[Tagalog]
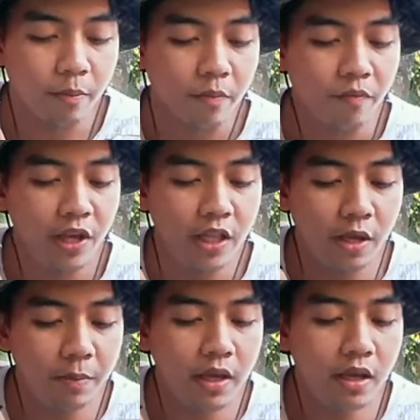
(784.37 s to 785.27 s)

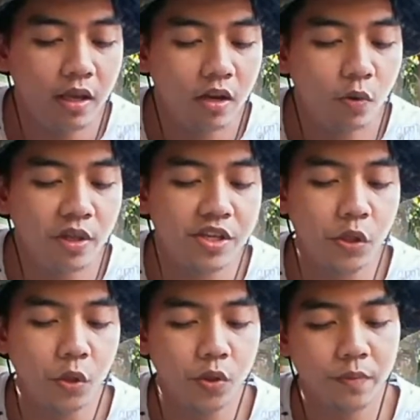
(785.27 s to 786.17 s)
VDB Luis
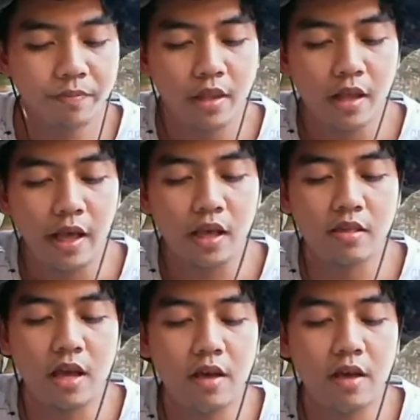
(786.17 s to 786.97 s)
Chu ex uh,